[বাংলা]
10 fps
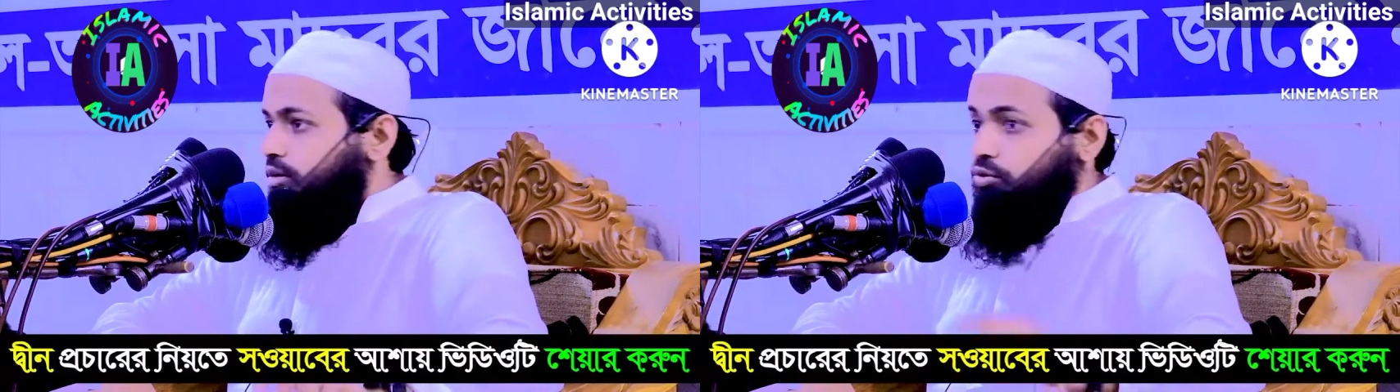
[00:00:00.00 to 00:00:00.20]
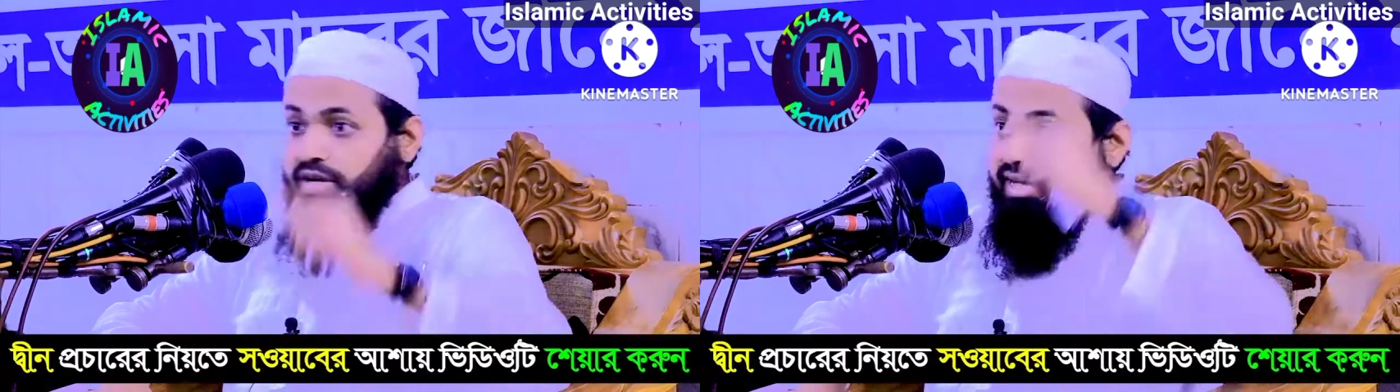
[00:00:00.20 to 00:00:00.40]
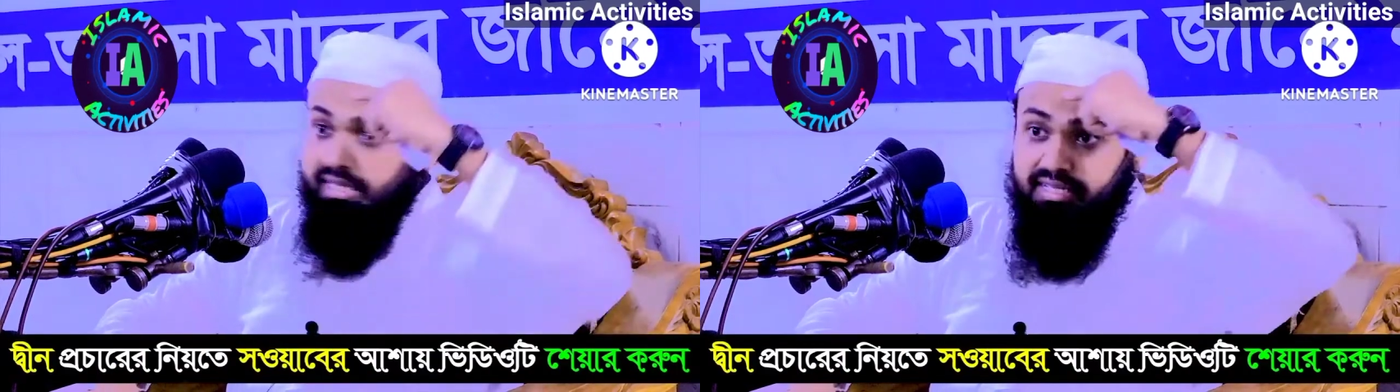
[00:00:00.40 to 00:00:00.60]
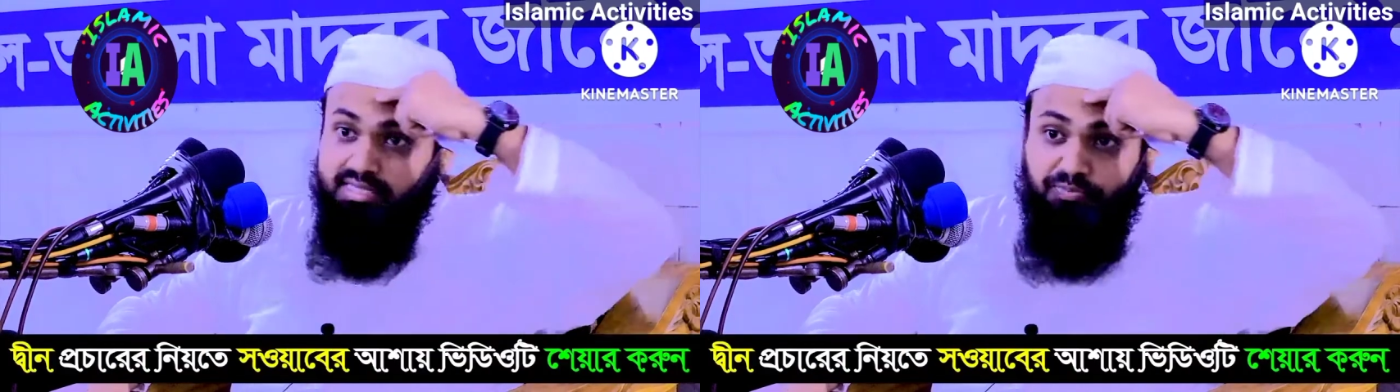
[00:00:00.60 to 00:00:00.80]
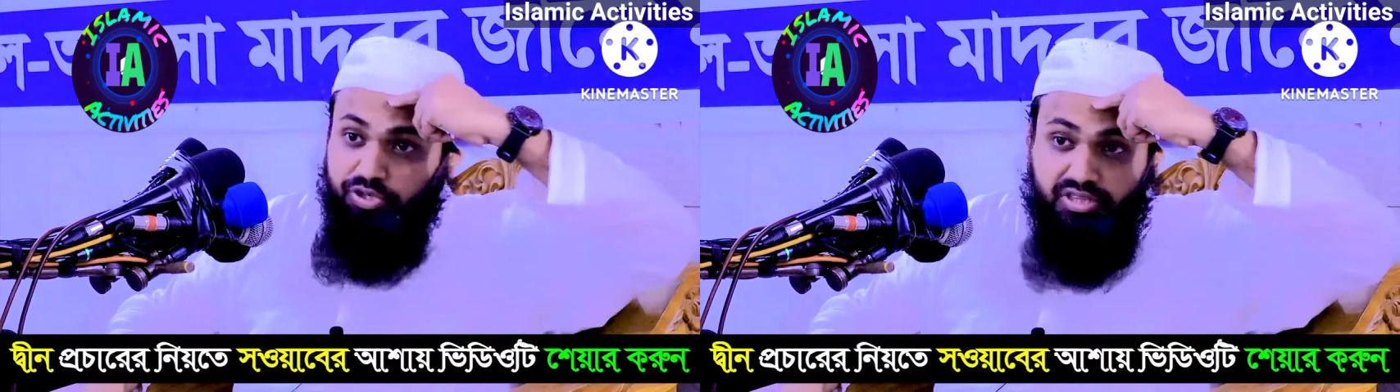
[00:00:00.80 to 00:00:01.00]
উনি
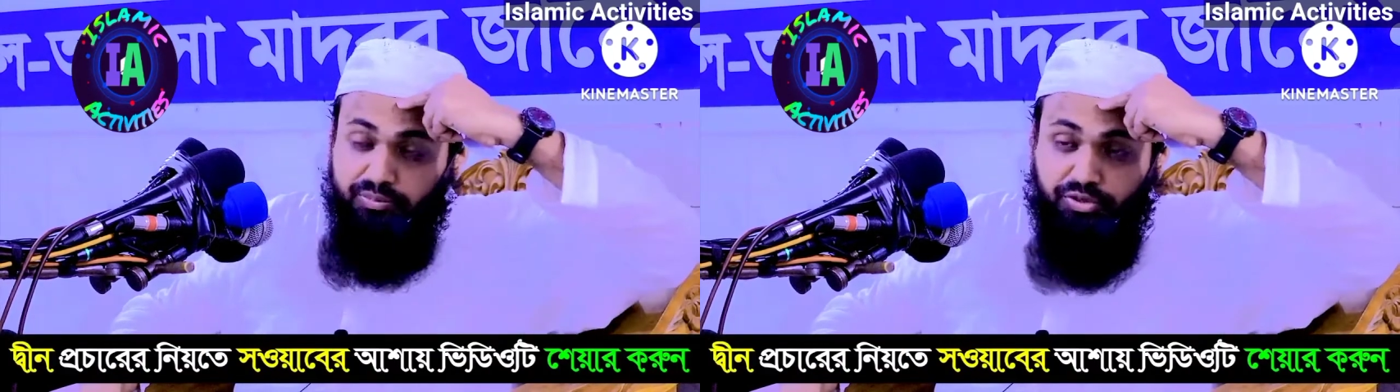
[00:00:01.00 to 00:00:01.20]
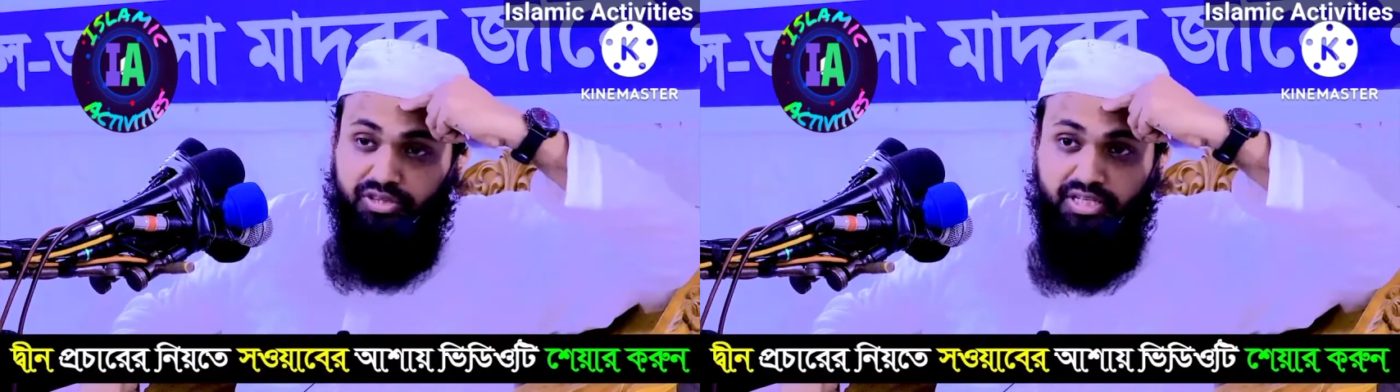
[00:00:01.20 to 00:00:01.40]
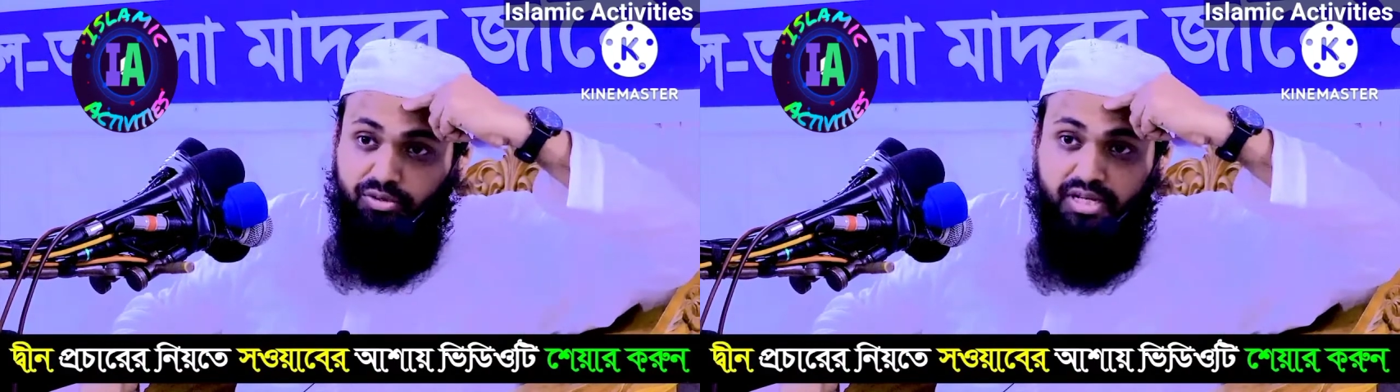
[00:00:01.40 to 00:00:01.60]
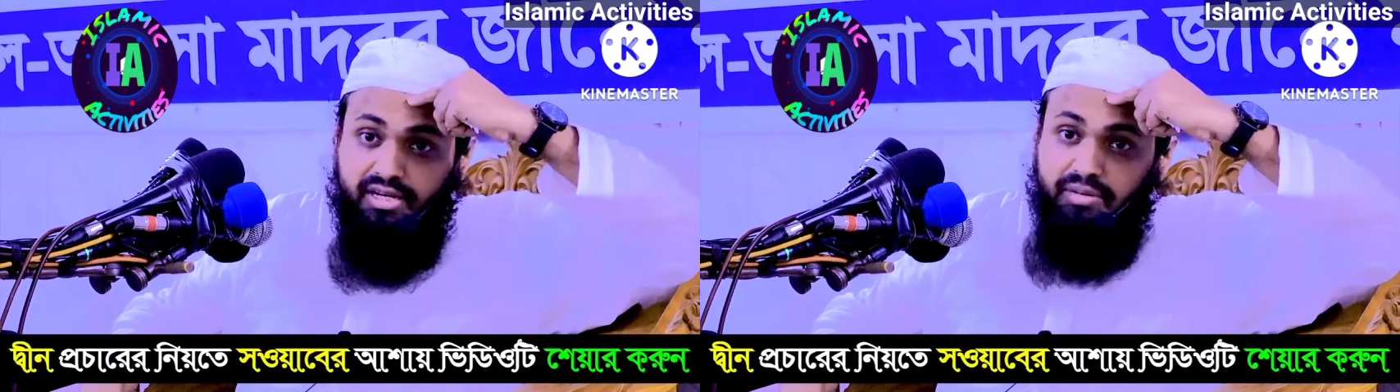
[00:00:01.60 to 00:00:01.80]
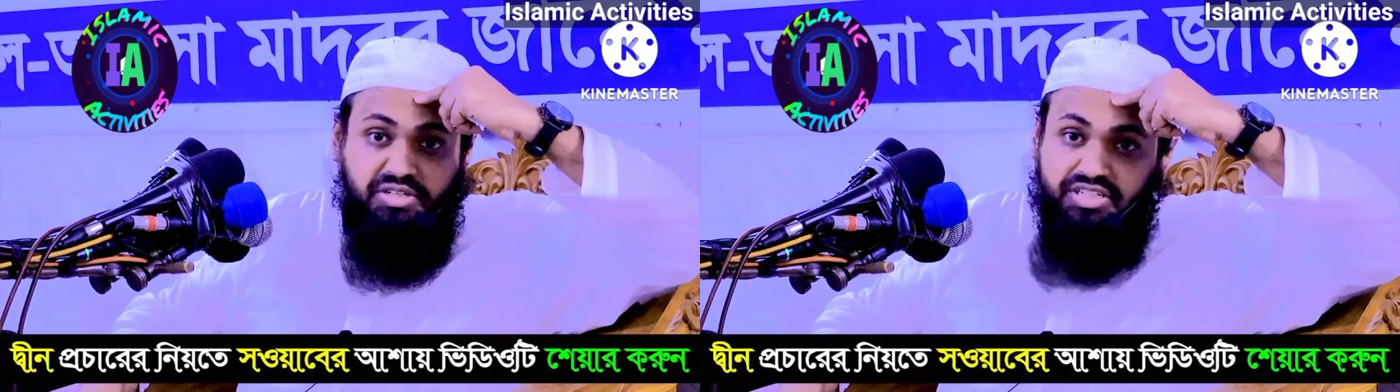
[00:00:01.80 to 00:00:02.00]
হাদিস পড়তে পড়তে ওনার
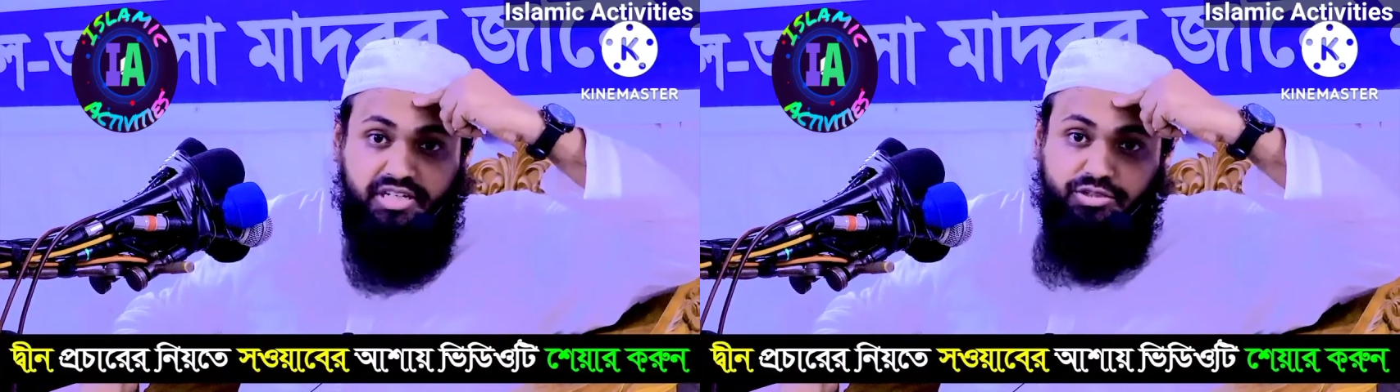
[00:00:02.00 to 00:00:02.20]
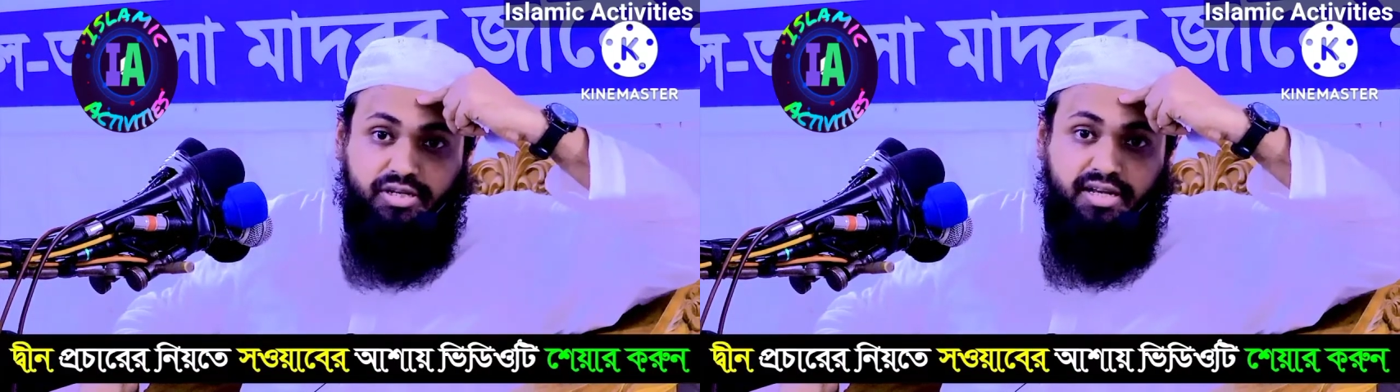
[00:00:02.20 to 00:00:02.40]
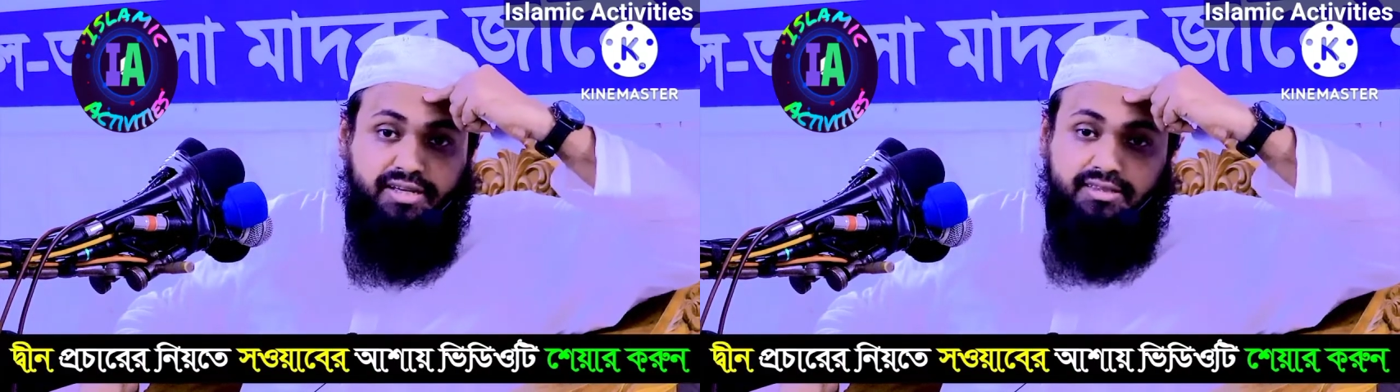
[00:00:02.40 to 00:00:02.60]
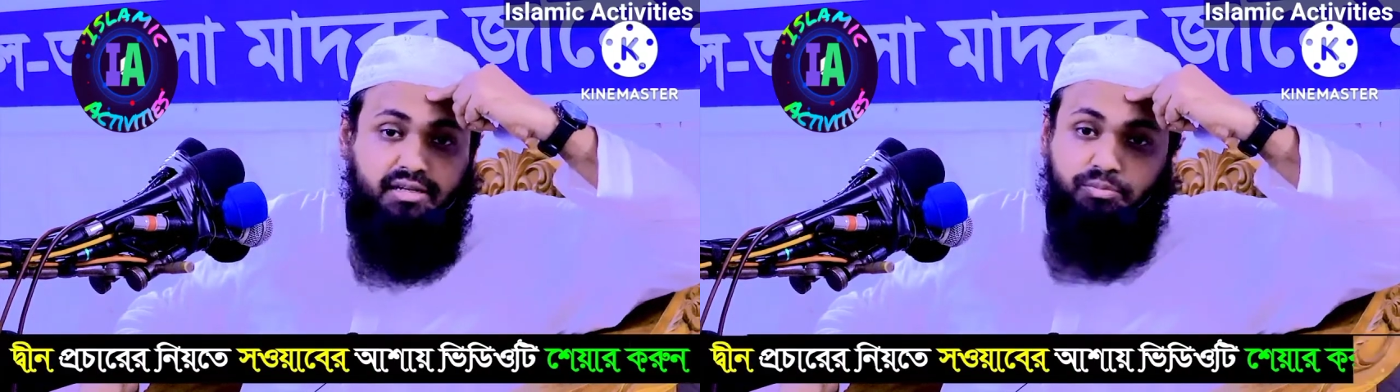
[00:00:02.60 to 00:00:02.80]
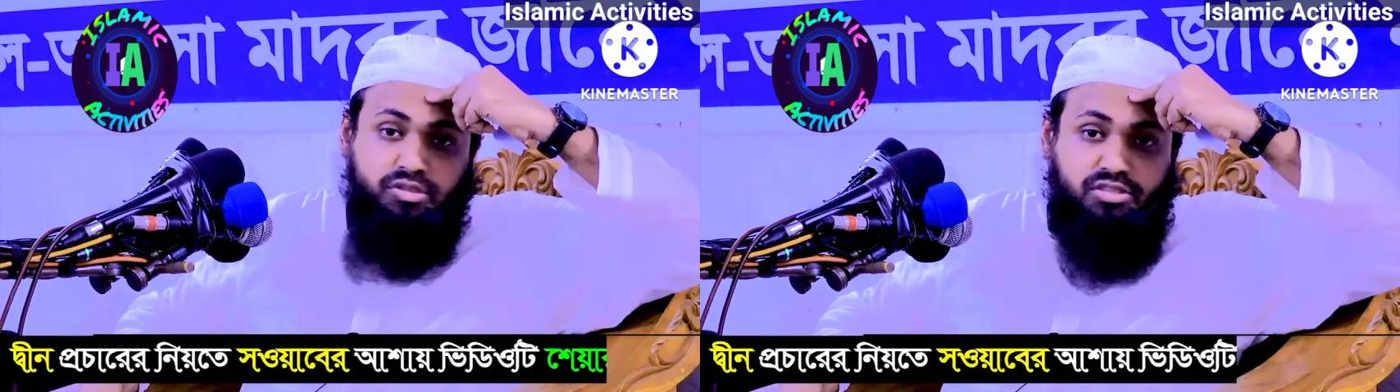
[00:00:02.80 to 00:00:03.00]
এটা বিশ্বাস হয় না
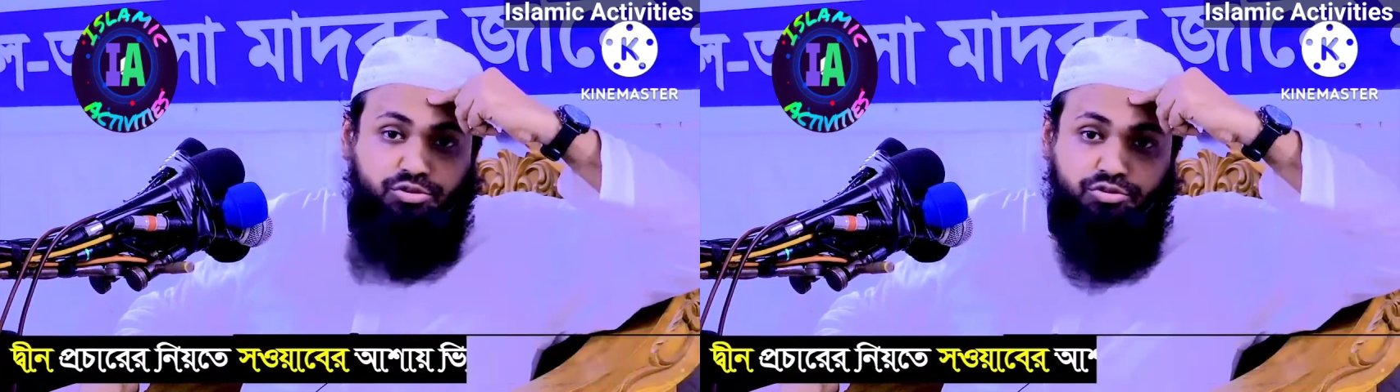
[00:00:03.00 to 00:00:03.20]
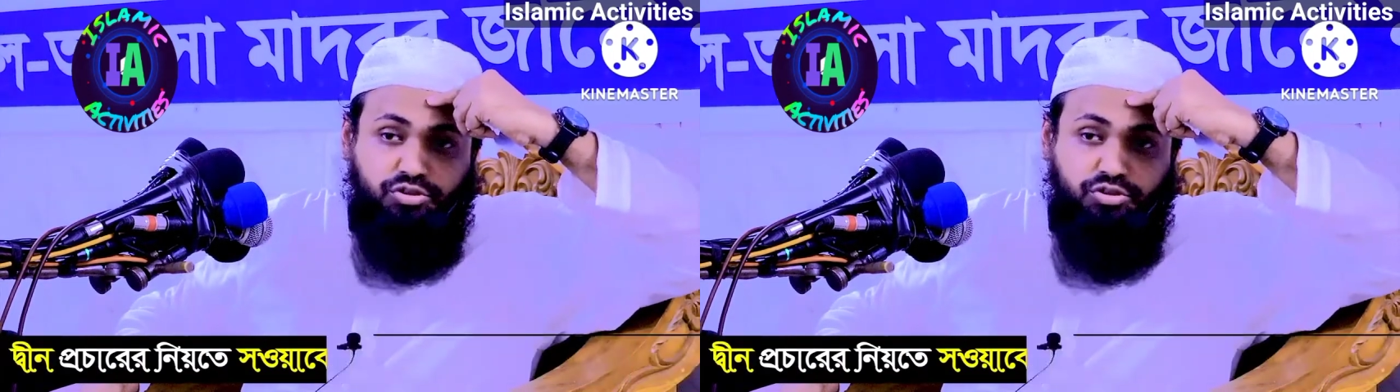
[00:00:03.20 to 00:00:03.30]
একদিনে পঞ্চাশ উক্ত